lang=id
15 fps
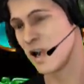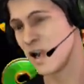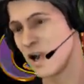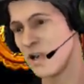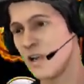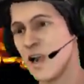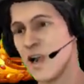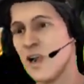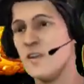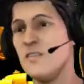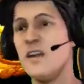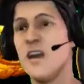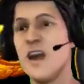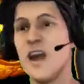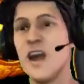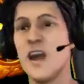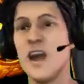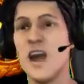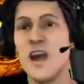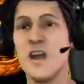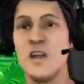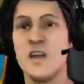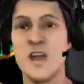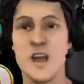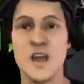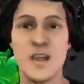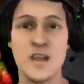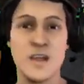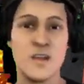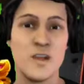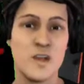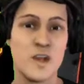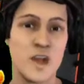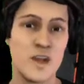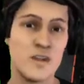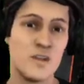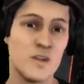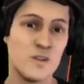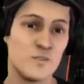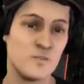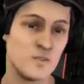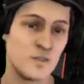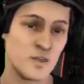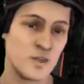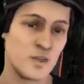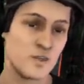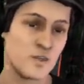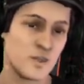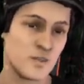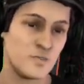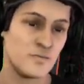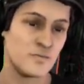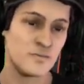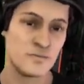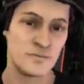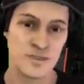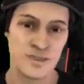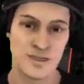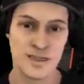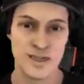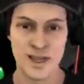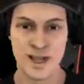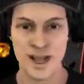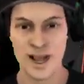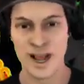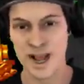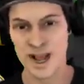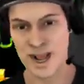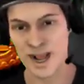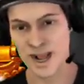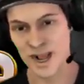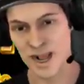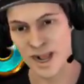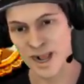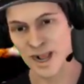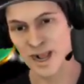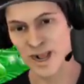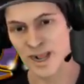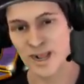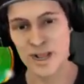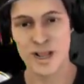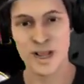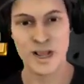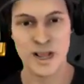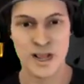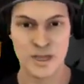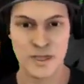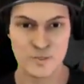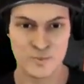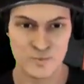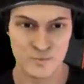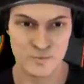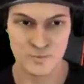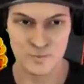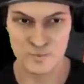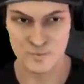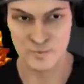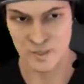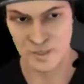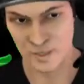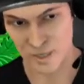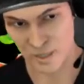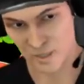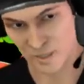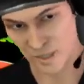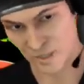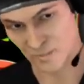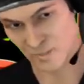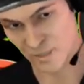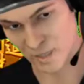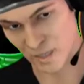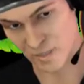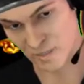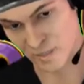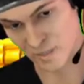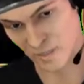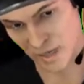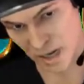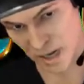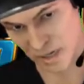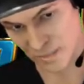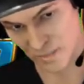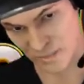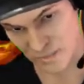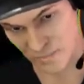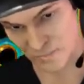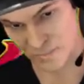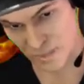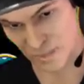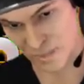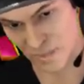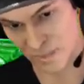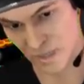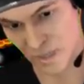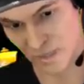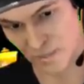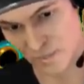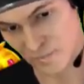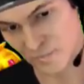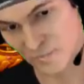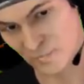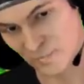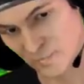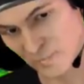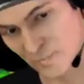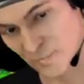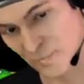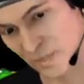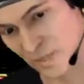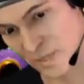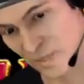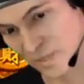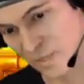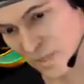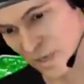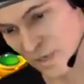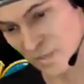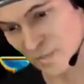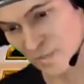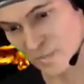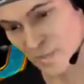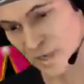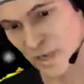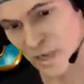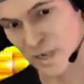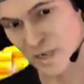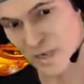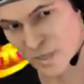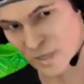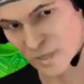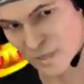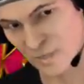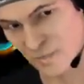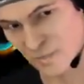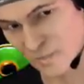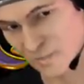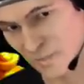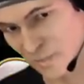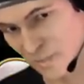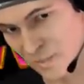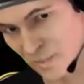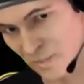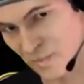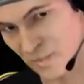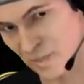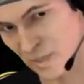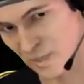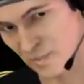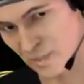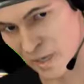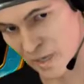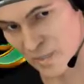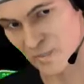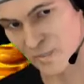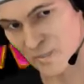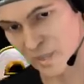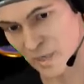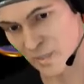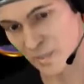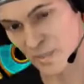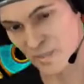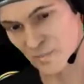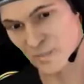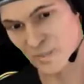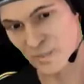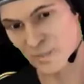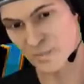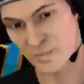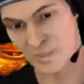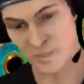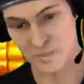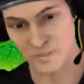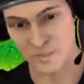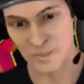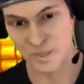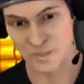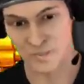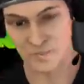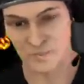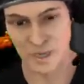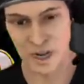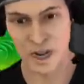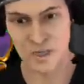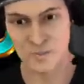mudah mendapatkan super win untuk naikin modal sedekah kita. Jadi ini APK rekomendasi banget buat para sloter yang banyak ID. Jadi coba pakai mod ini dan